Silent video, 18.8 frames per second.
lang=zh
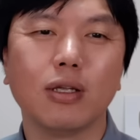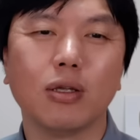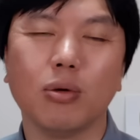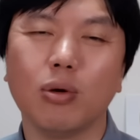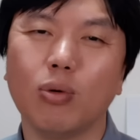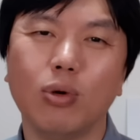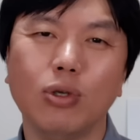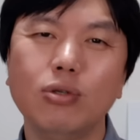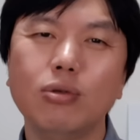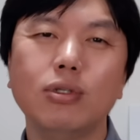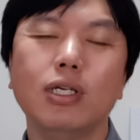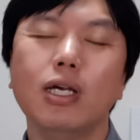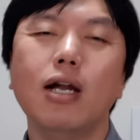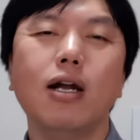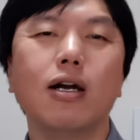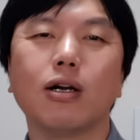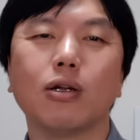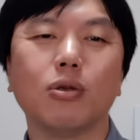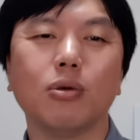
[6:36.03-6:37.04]
我就这
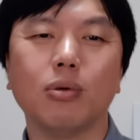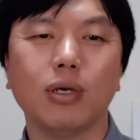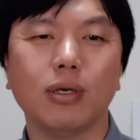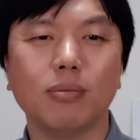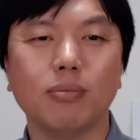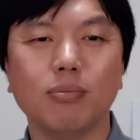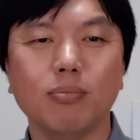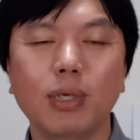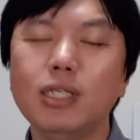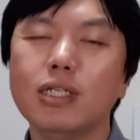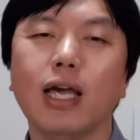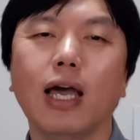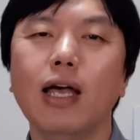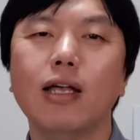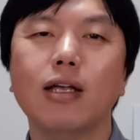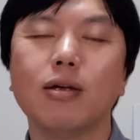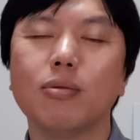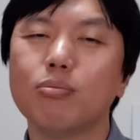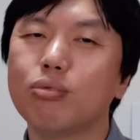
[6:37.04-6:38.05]
样啊，对不对？没钱，
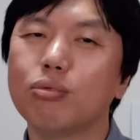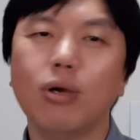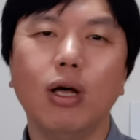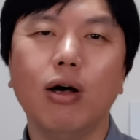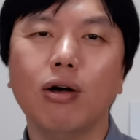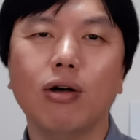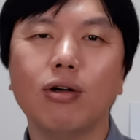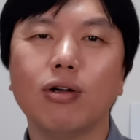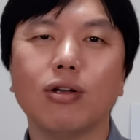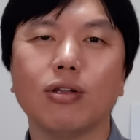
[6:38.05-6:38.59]
不知道。